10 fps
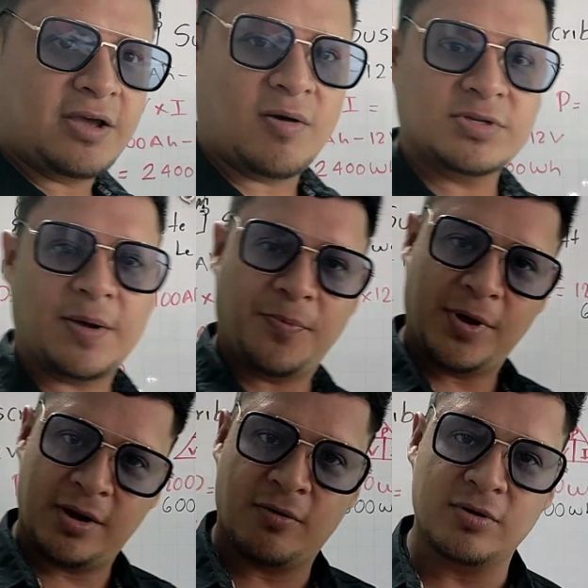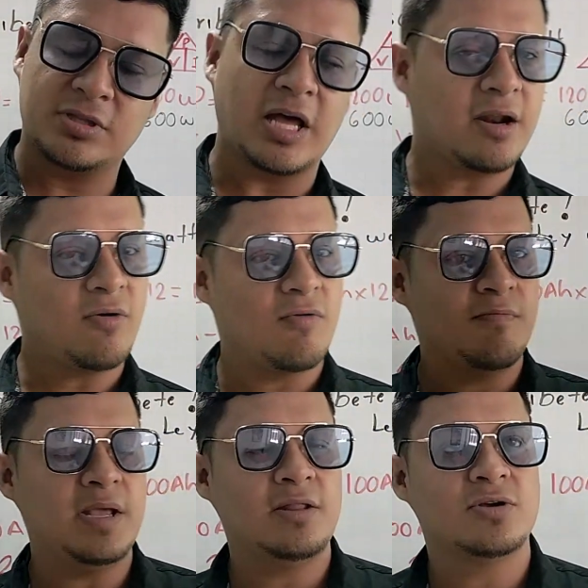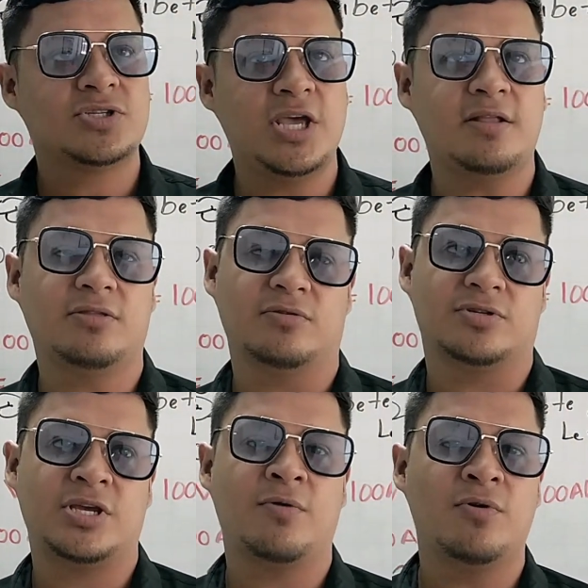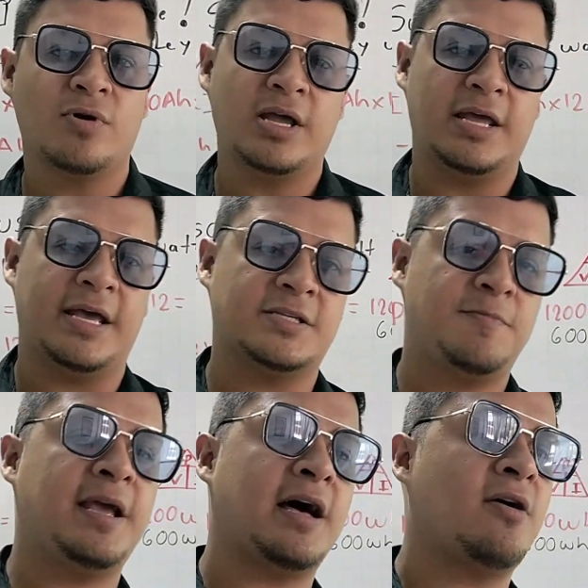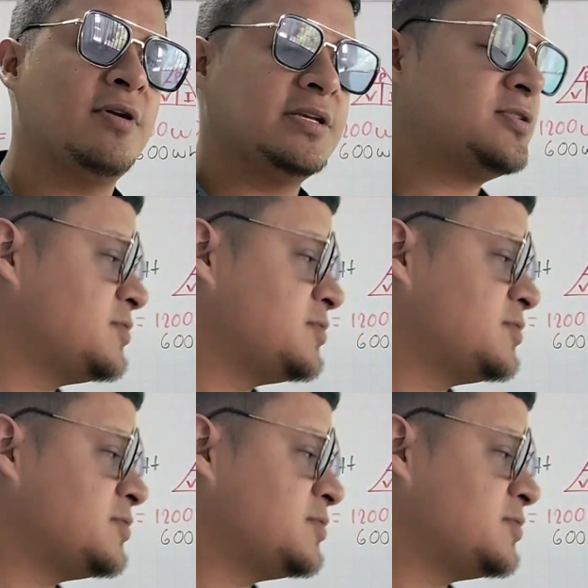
vamos a poder contar con 1200, según lo que les he explicado en estos